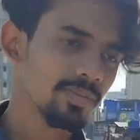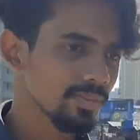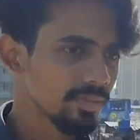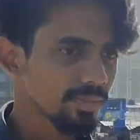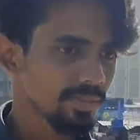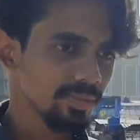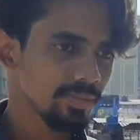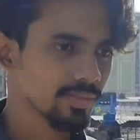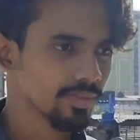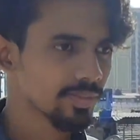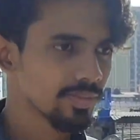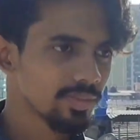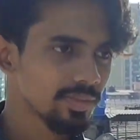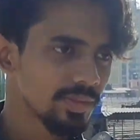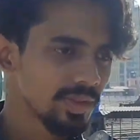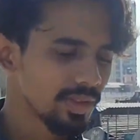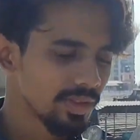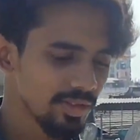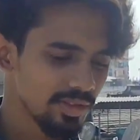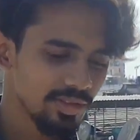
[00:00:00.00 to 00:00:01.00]
तो बहुत बहुत
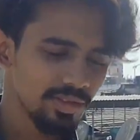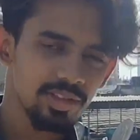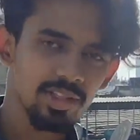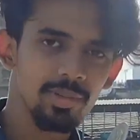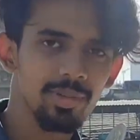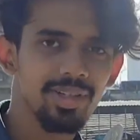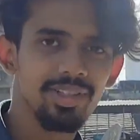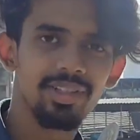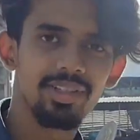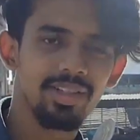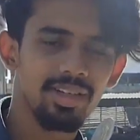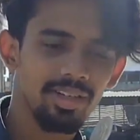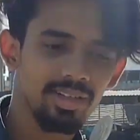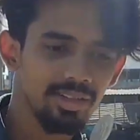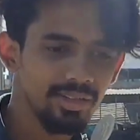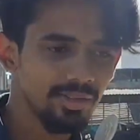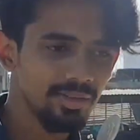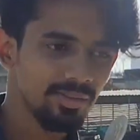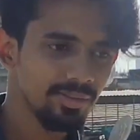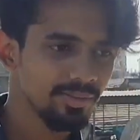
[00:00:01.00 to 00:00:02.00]
शुक्रिया भाई जी
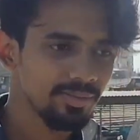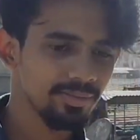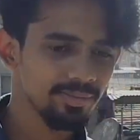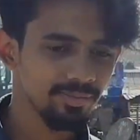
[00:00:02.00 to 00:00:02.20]
बात